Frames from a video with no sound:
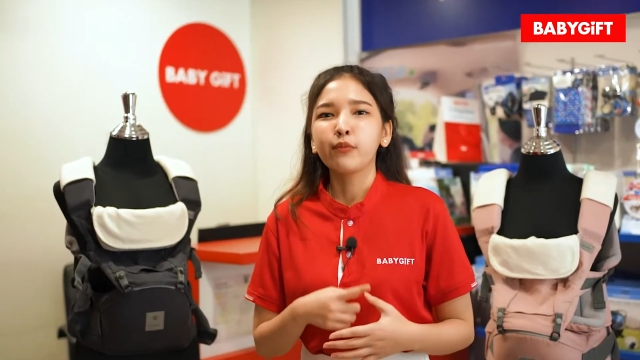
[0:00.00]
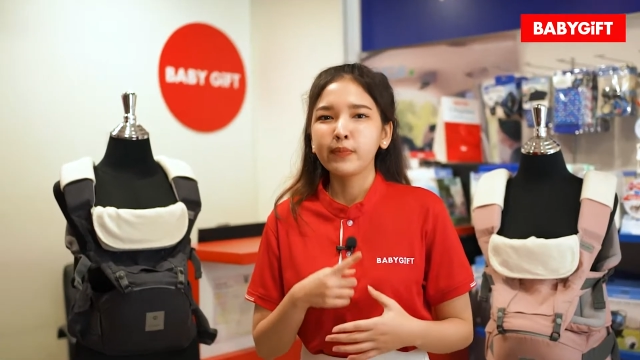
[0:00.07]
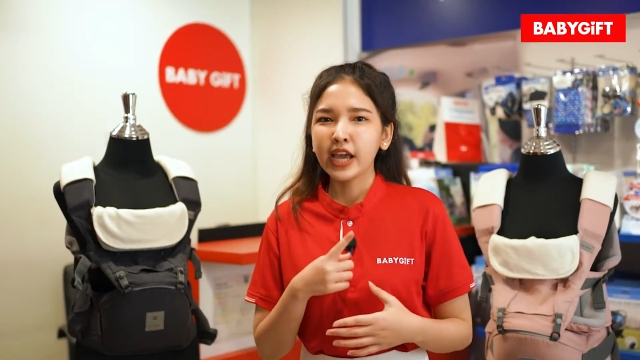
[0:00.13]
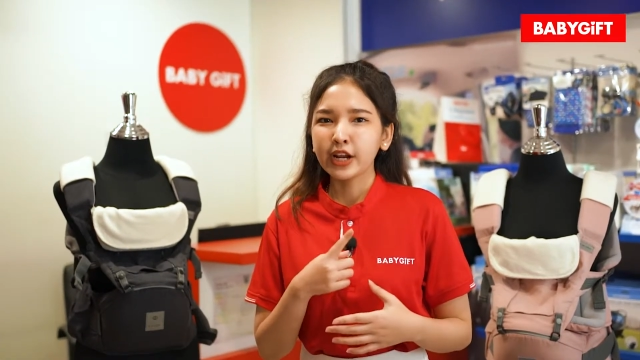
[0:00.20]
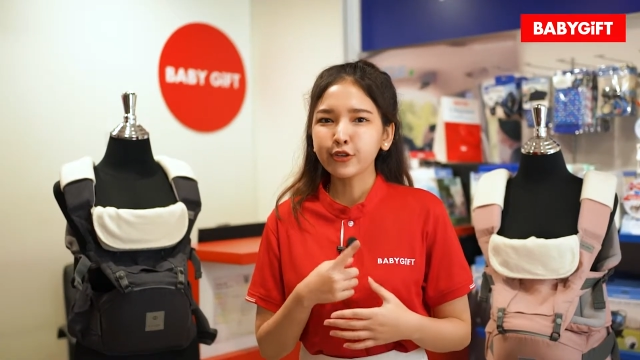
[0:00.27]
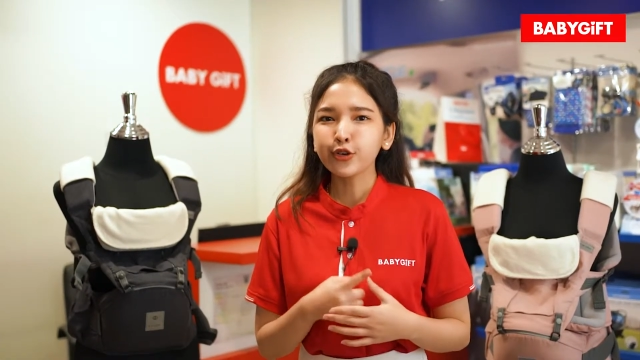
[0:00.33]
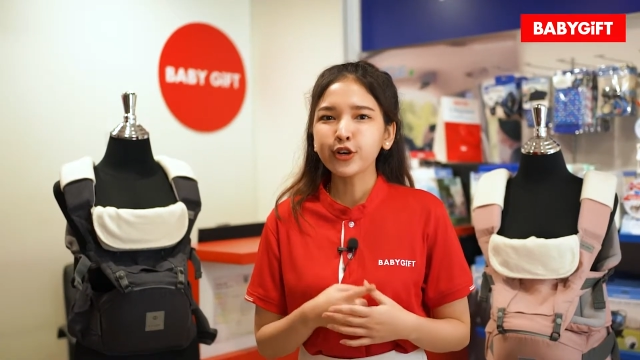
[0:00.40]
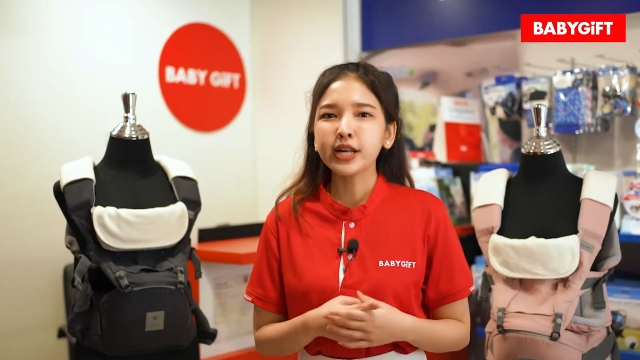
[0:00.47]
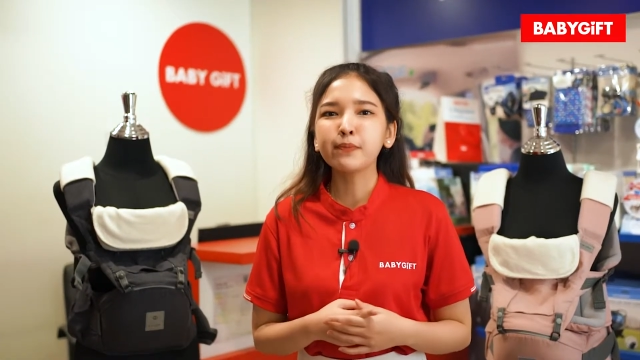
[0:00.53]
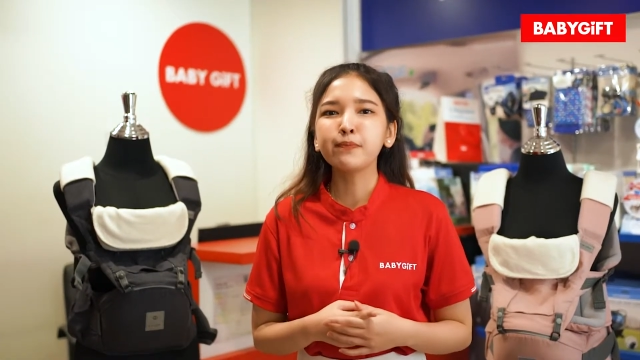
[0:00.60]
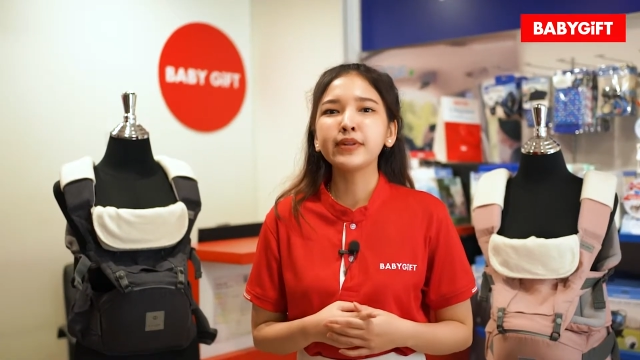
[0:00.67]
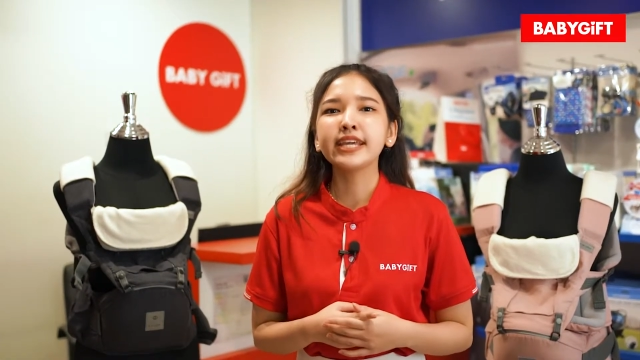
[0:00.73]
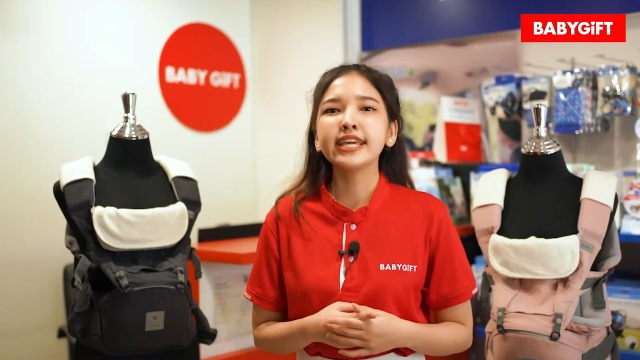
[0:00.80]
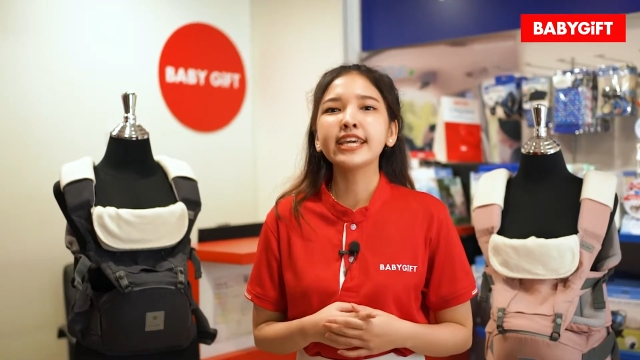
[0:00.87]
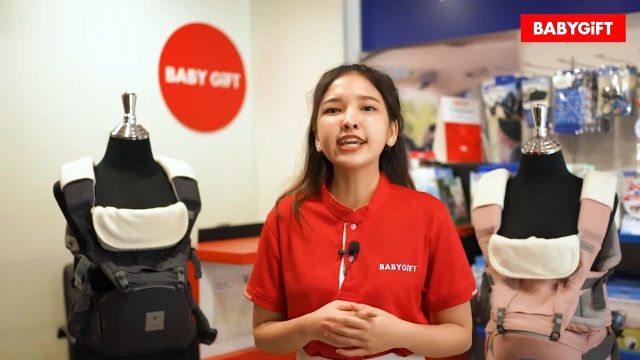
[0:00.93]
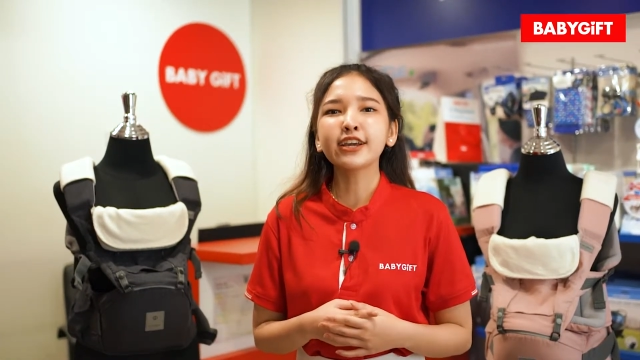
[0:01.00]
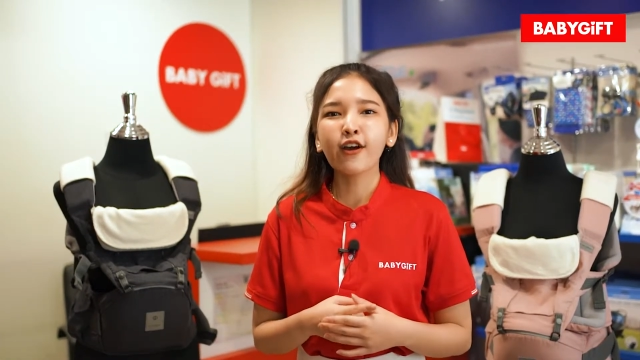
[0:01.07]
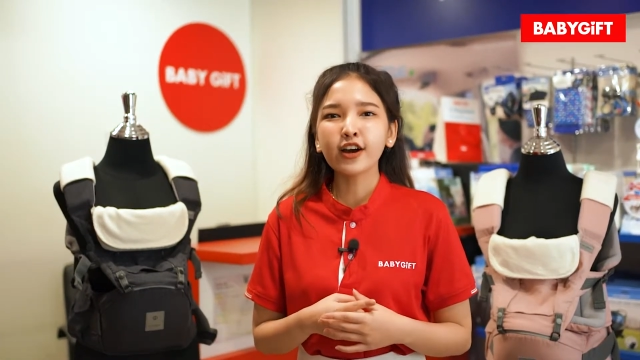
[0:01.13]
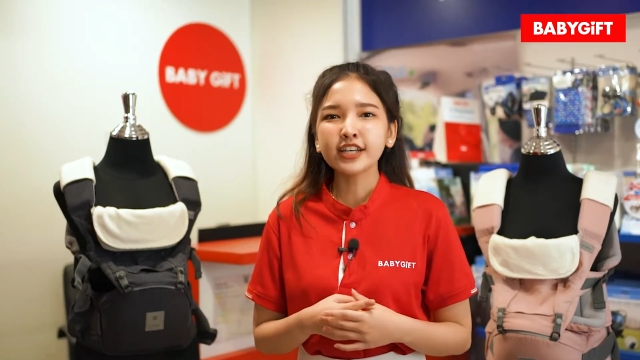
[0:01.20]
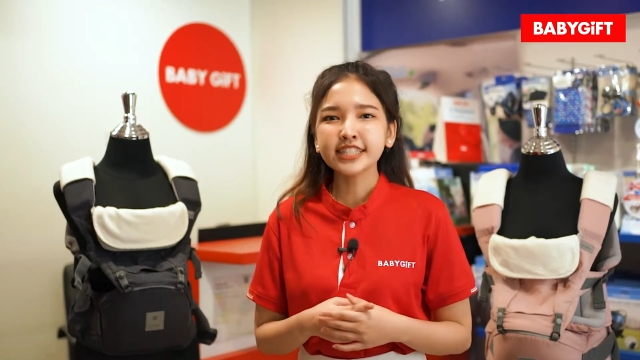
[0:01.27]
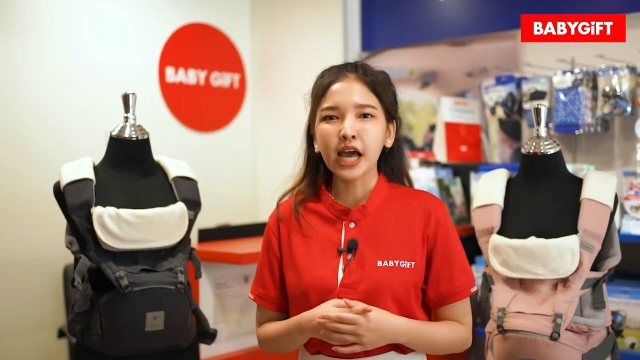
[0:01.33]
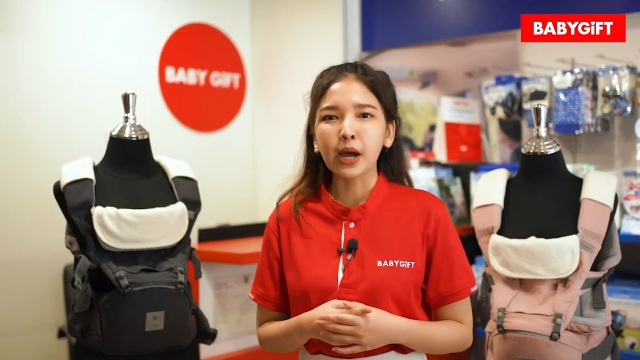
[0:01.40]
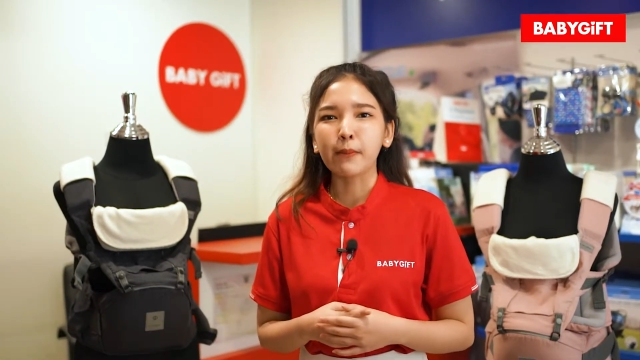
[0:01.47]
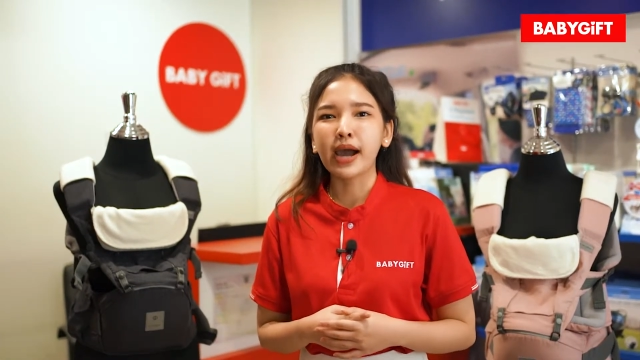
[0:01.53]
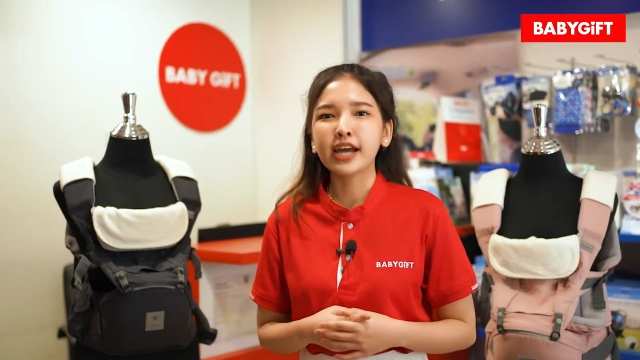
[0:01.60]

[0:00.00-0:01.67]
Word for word: เพียงดูคลิปนี้ก็สา